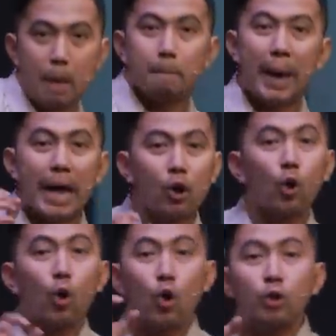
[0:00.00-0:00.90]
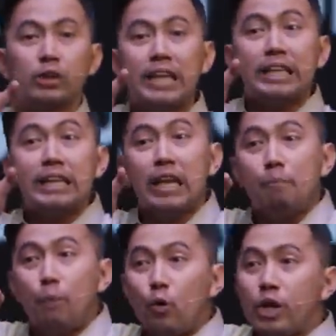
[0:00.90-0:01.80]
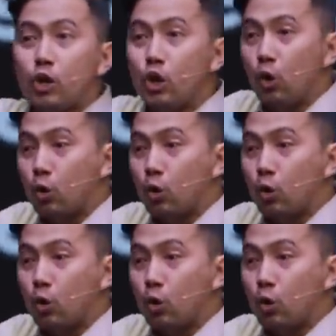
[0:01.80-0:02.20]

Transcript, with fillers: Pero kung titignan po ninyo yung